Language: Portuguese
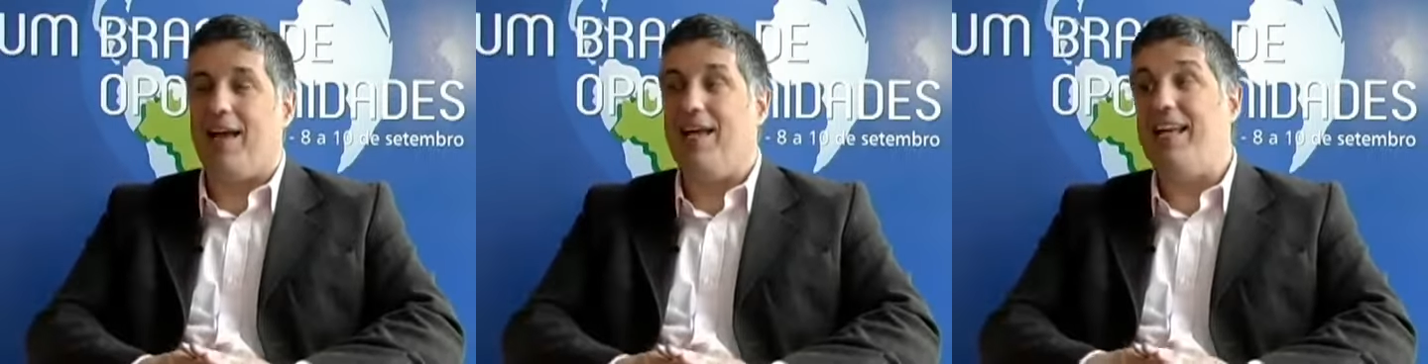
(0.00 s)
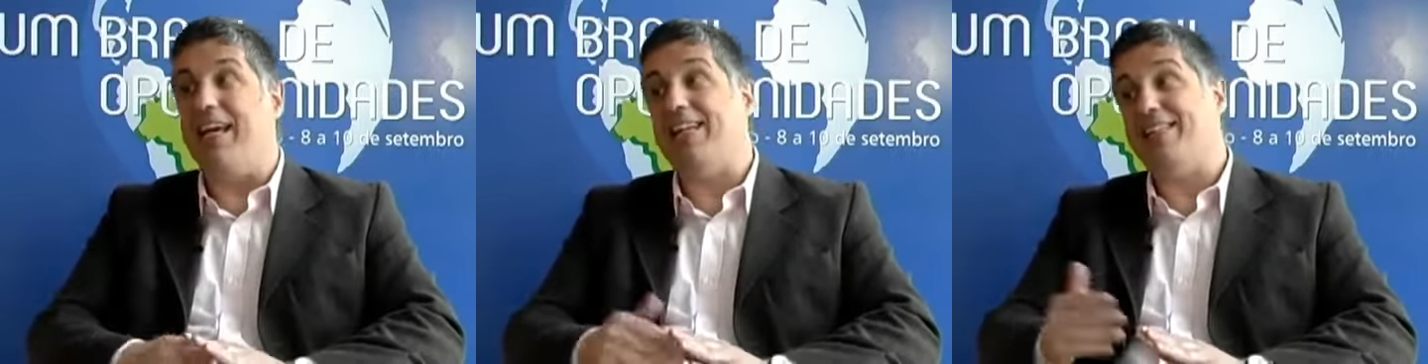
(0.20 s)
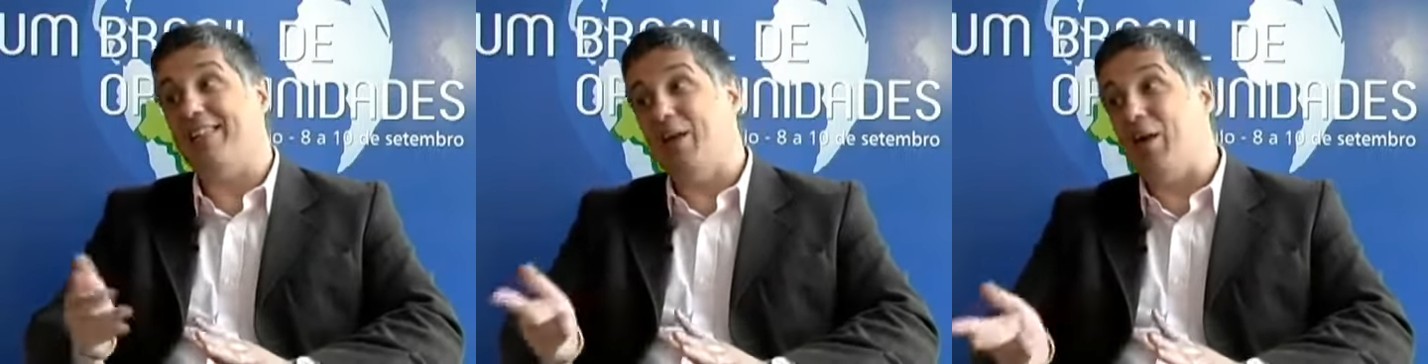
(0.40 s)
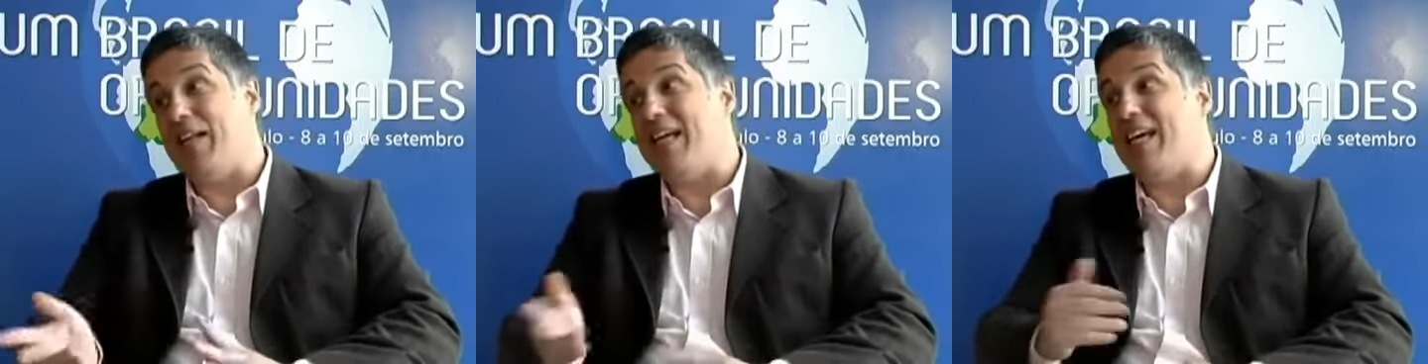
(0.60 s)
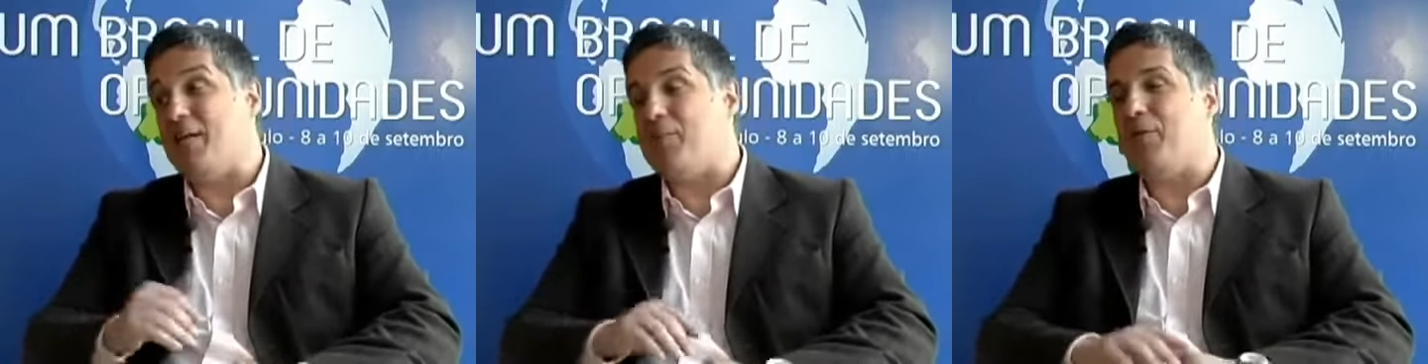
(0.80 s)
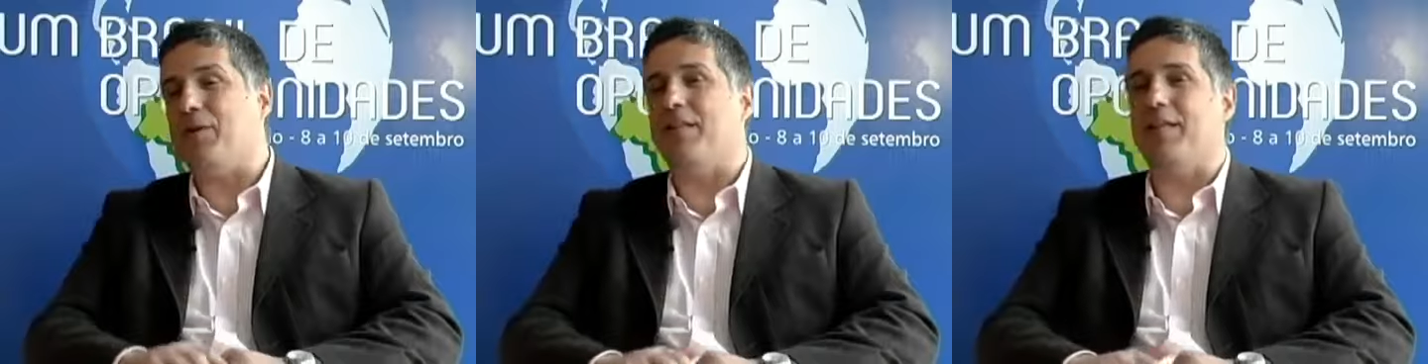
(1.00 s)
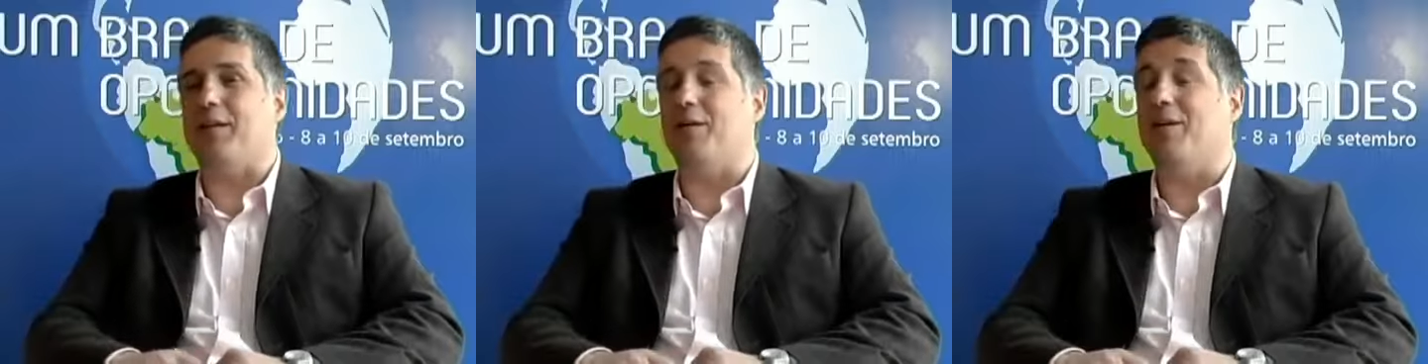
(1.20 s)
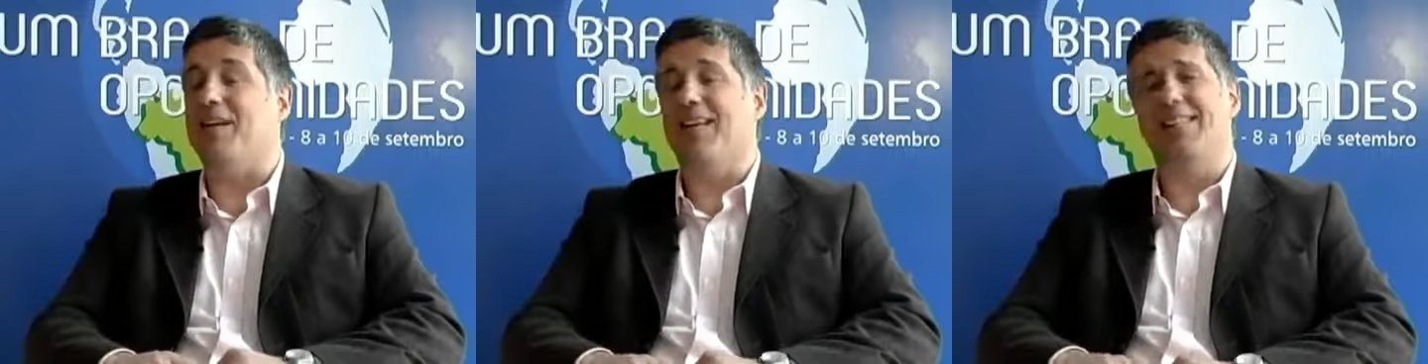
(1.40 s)
E a senhorinha
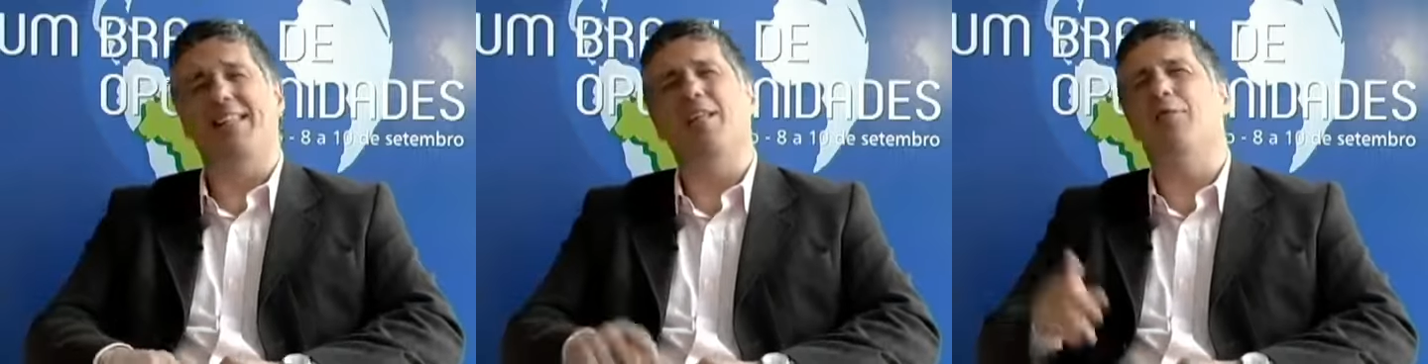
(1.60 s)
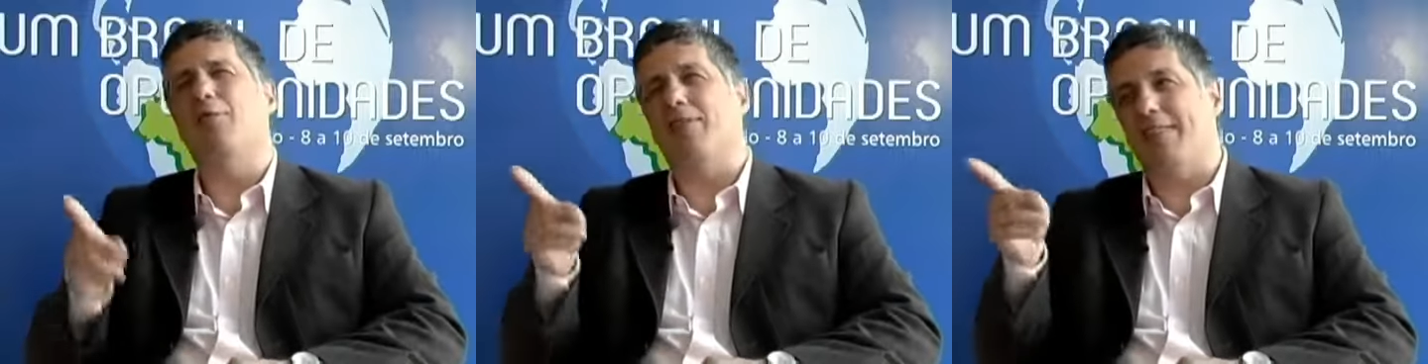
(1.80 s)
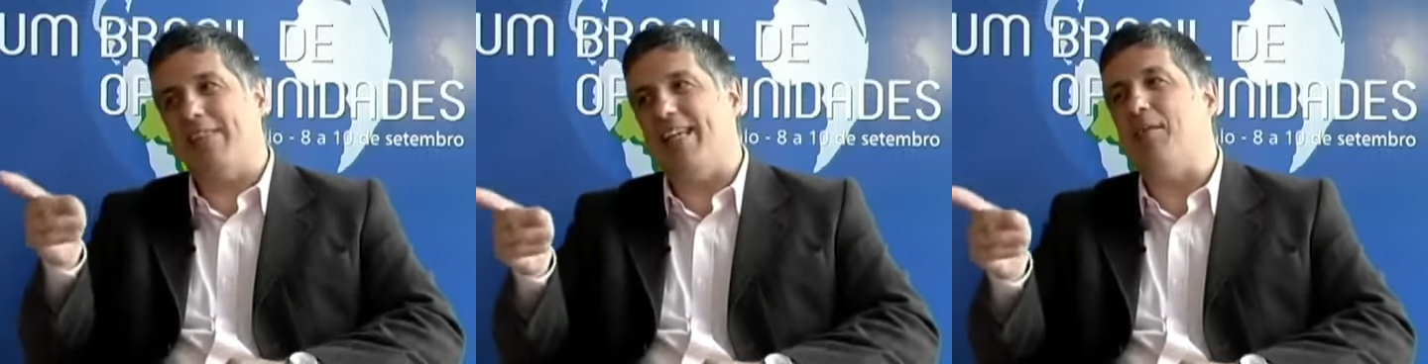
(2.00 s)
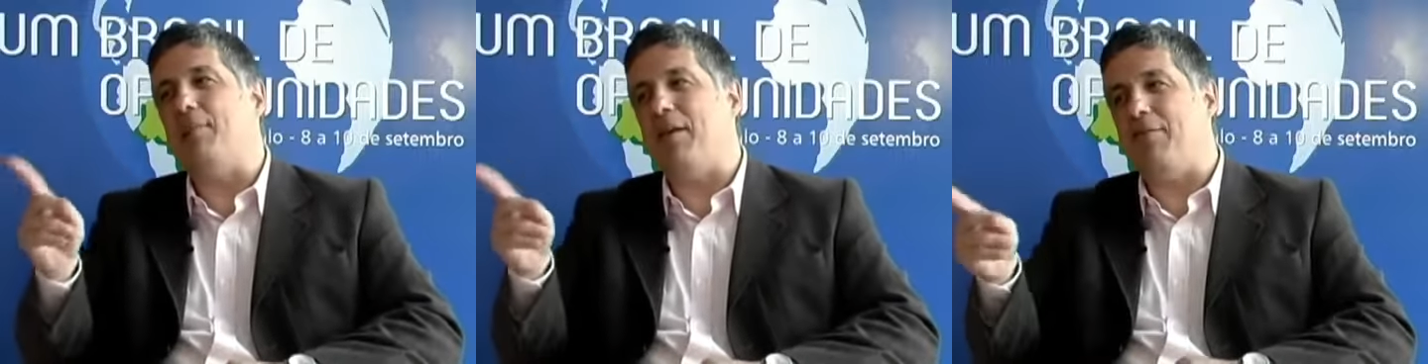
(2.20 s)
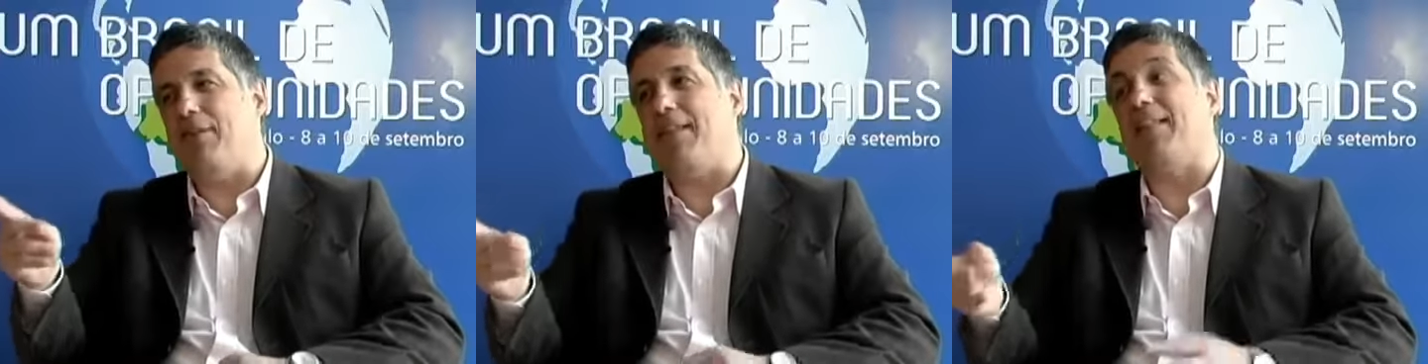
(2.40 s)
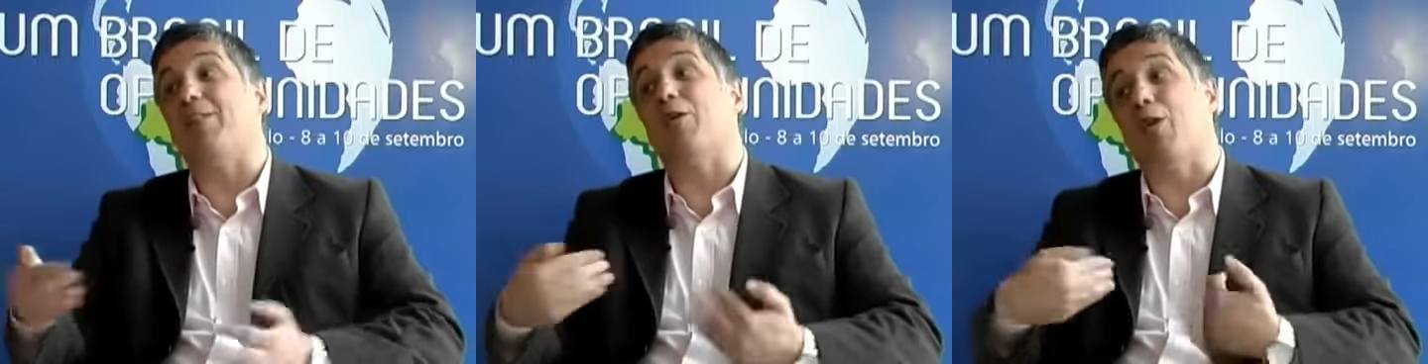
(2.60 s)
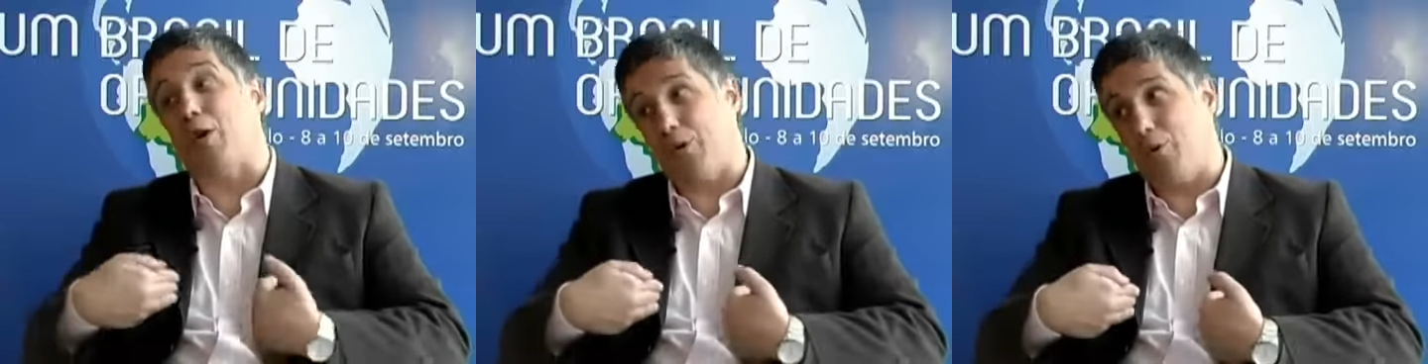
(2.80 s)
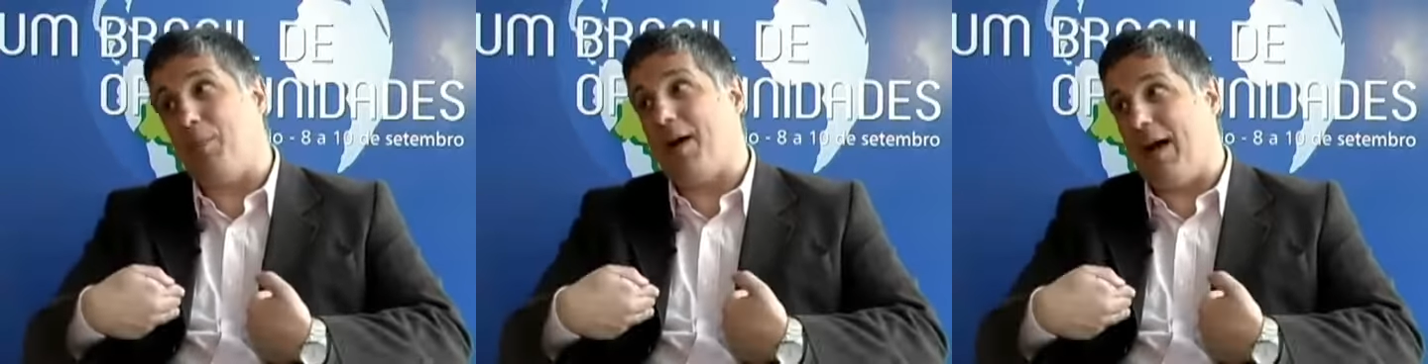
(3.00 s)
respondeu: Sejam vocês bem-vindas ao
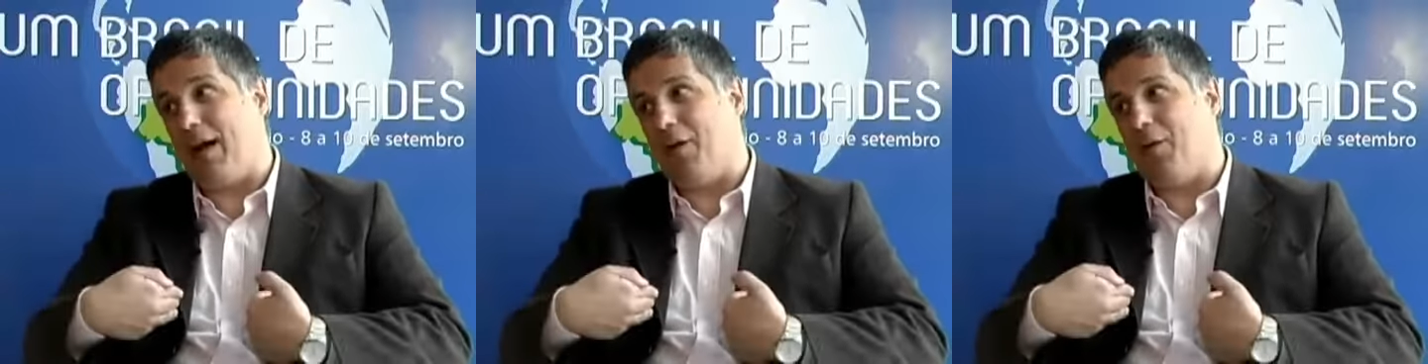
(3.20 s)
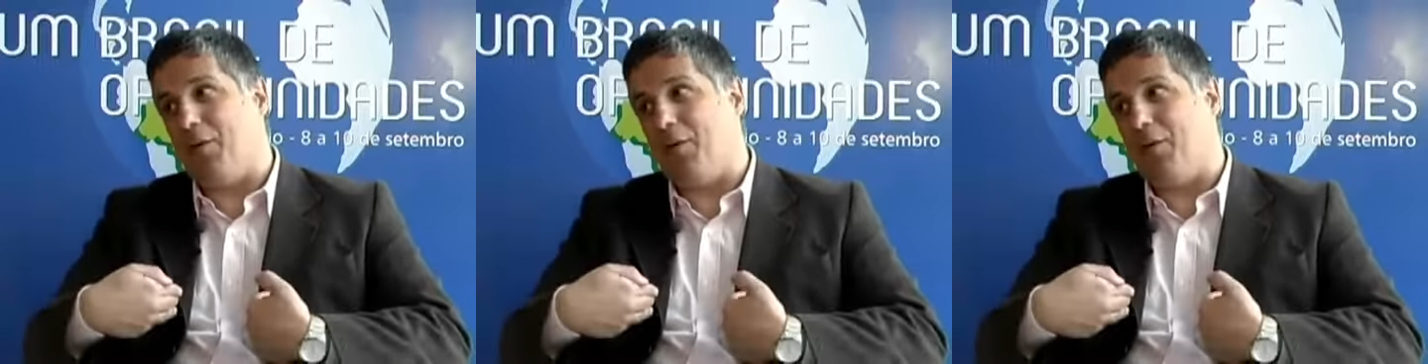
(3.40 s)
nosso bairro.